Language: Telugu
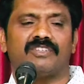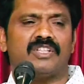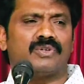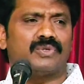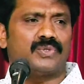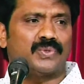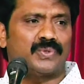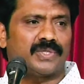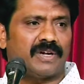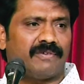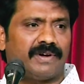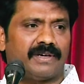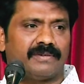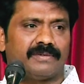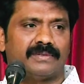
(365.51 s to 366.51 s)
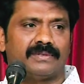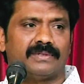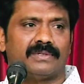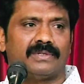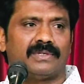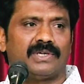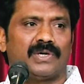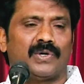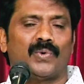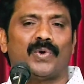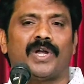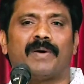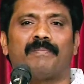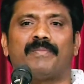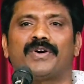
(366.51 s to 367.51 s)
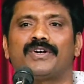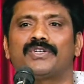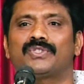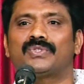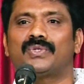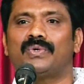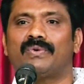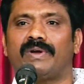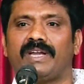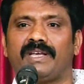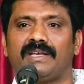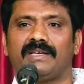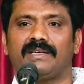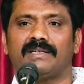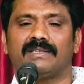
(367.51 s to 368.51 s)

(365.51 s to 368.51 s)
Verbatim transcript: ఇదిగో చూసావా నువ్వు నమ్మకస్తుడు అని